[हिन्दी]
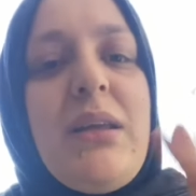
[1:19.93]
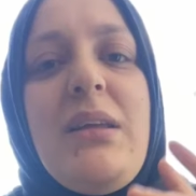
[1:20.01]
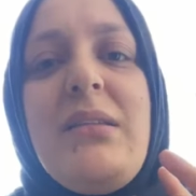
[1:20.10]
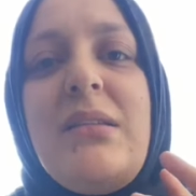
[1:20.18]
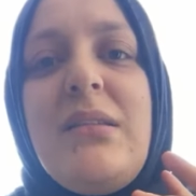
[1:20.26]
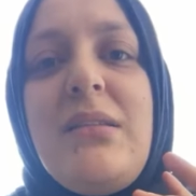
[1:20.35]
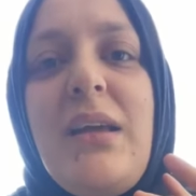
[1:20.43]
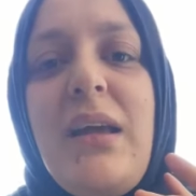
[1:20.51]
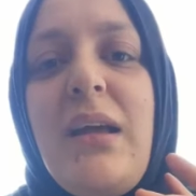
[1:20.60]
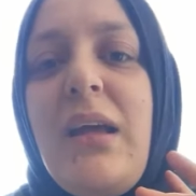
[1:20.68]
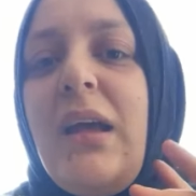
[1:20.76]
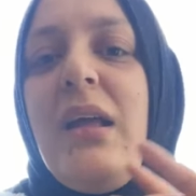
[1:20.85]
किसी से
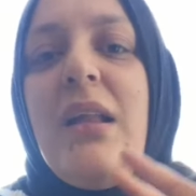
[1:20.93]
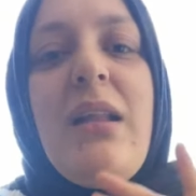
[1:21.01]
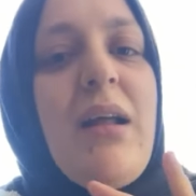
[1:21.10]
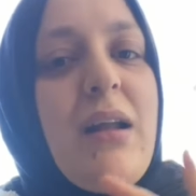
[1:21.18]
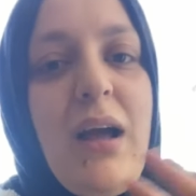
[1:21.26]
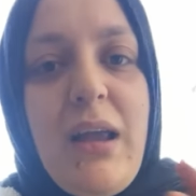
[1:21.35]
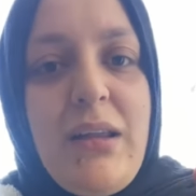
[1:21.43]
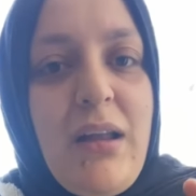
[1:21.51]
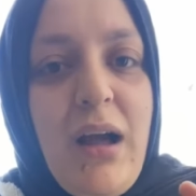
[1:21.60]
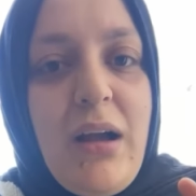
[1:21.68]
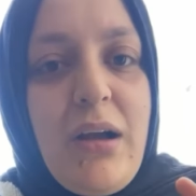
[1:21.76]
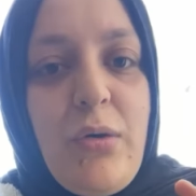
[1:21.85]
लड़ाई
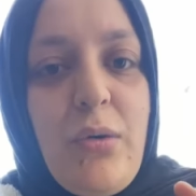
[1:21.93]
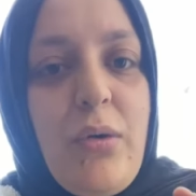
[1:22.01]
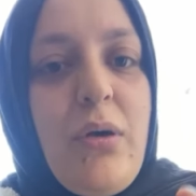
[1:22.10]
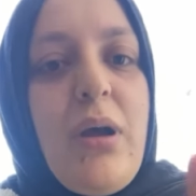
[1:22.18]
ना करो